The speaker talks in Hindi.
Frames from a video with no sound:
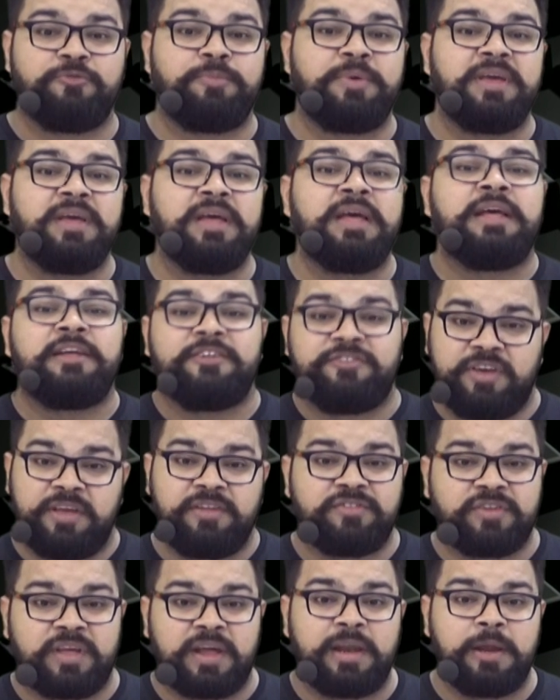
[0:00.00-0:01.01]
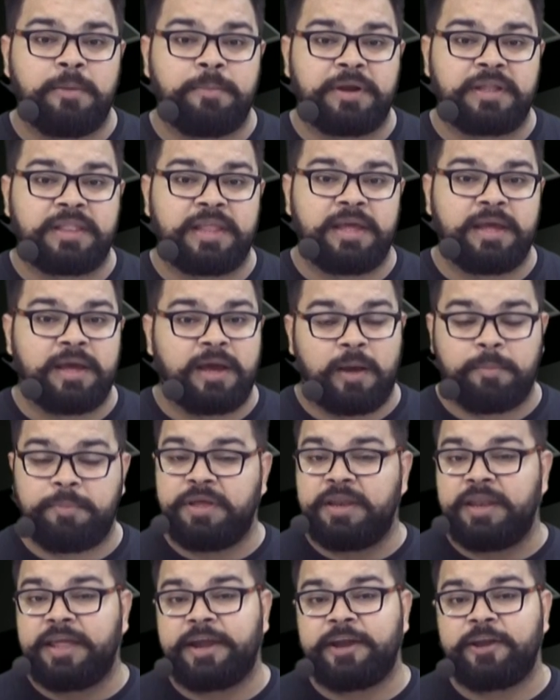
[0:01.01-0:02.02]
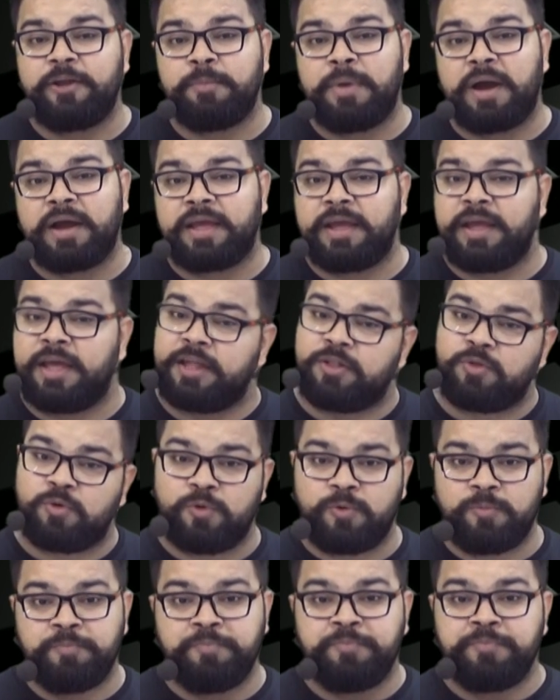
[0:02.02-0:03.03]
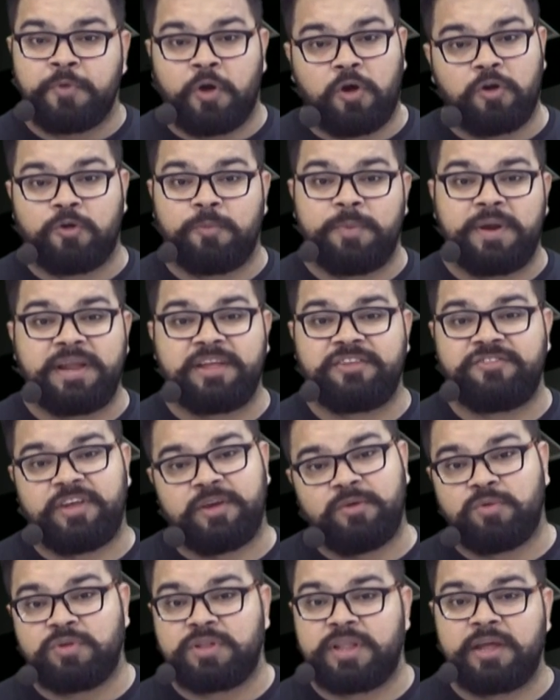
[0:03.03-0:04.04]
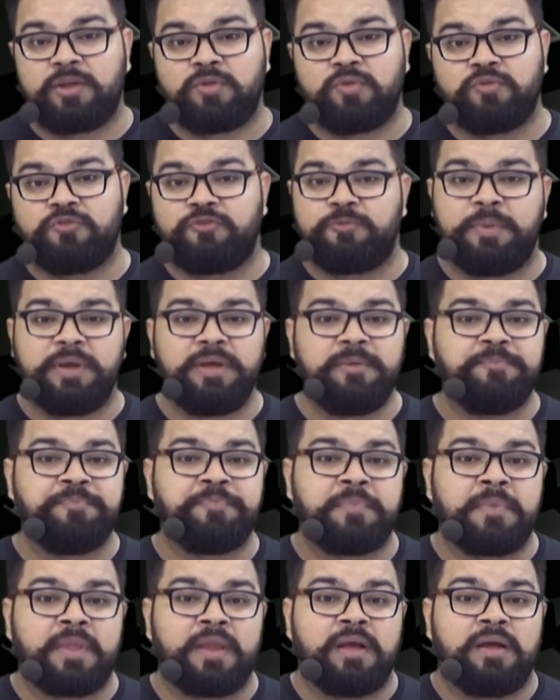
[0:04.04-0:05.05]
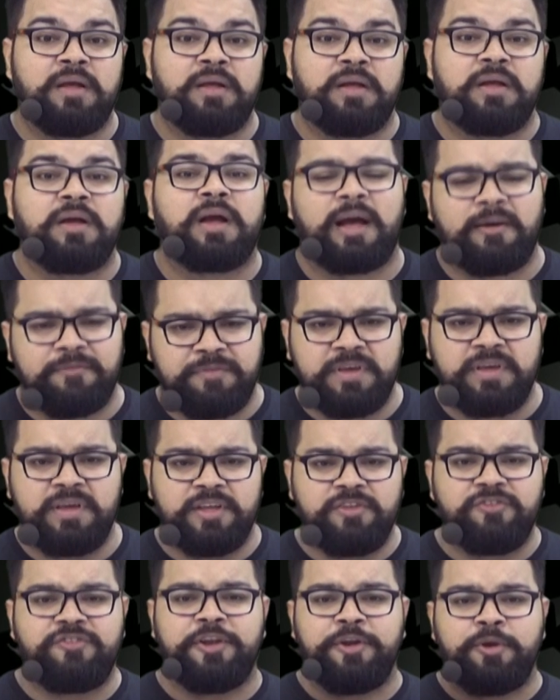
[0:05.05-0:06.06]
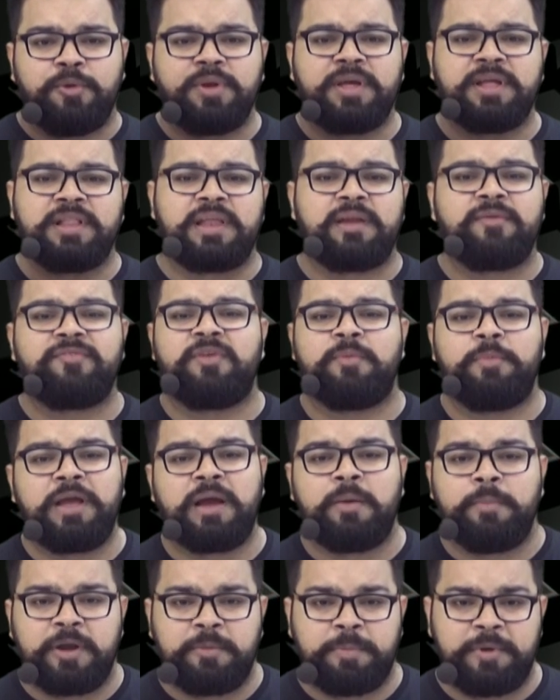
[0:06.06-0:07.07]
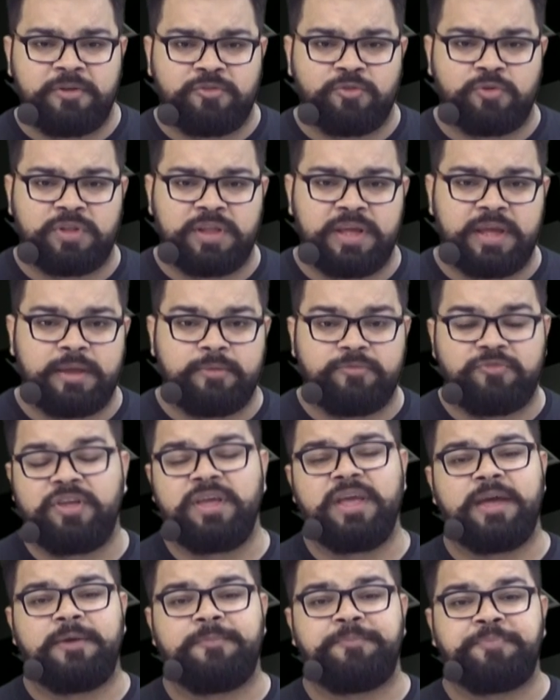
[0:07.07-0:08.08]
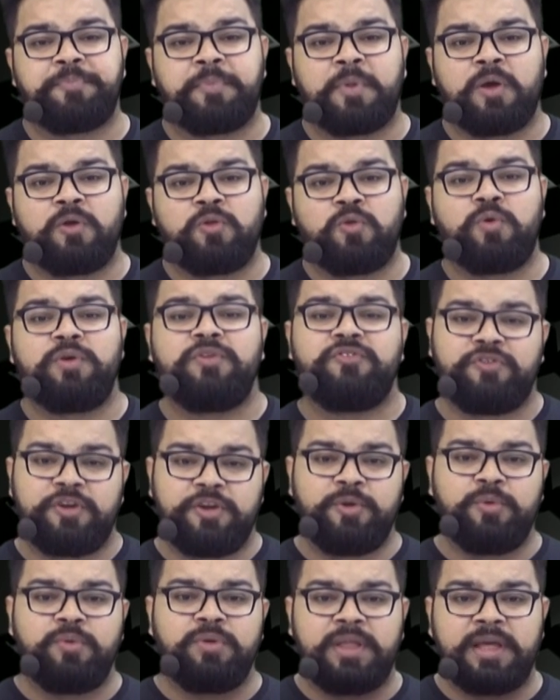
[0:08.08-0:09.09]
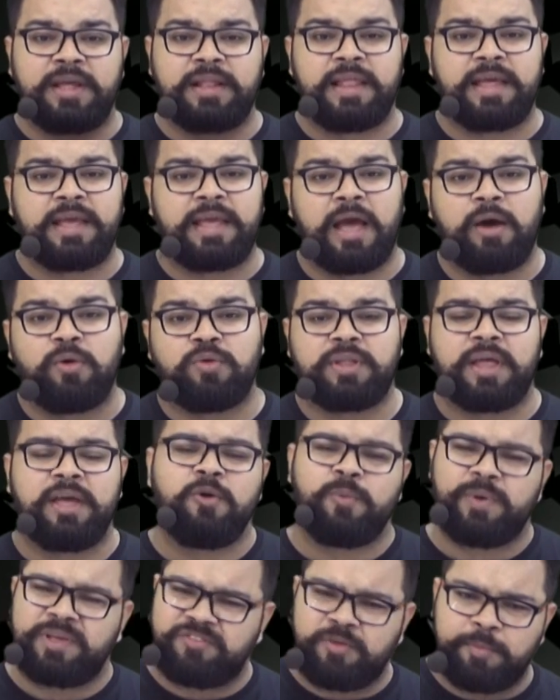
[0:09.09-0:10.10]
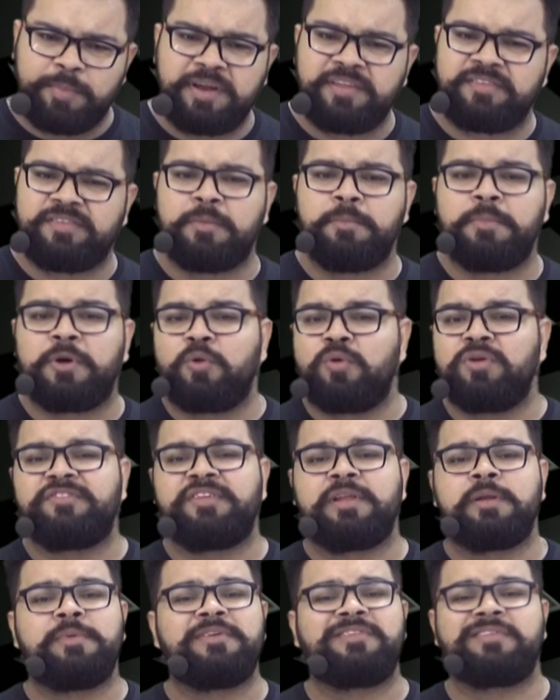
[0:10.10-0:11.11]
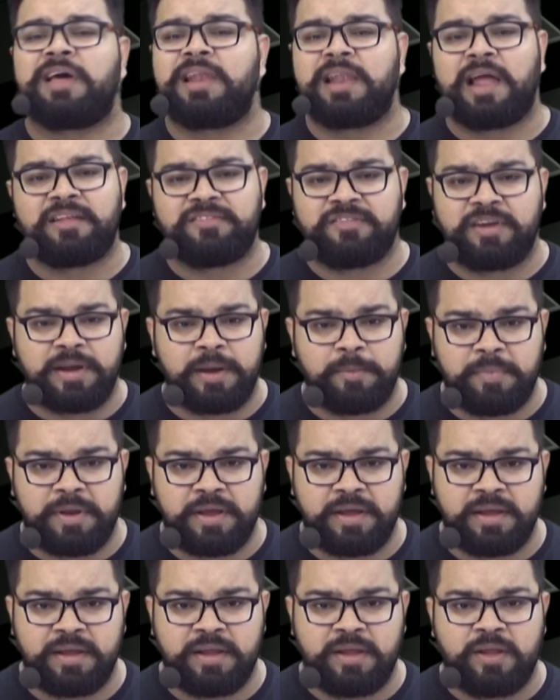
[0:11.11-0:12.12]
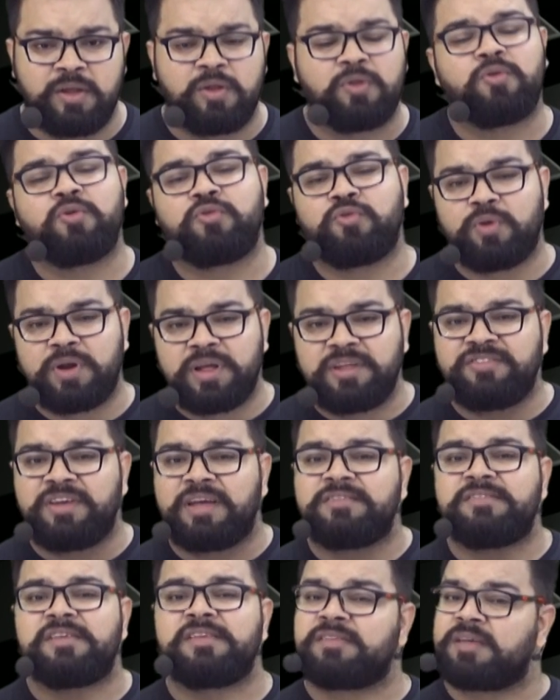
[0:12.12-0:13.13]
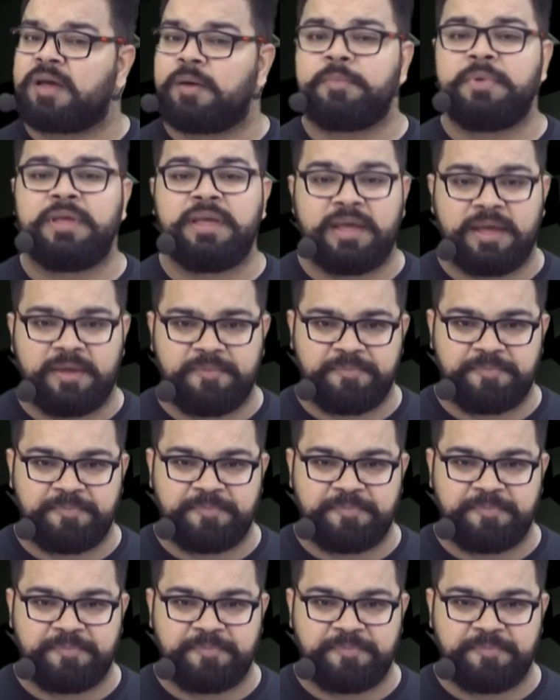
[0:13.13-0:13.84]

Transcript: भी चेंज करने पड़ते हैं अभी नेगेटिव मार्किंग है तो ऑटोमेटिक चेक होता है तो उसमें काफ़ी इंस्टीट्यूट के तरफ से भी कमिटमेंट्स होती हैं ठीक है तो इंस्टीट्यूट देखते हैं क्या होता है वैसे भी डिसम्बर ओल्ड सिलेबस का लास्ट अटैम्प्ट है तो थोड़े चांसेस कम ही हैं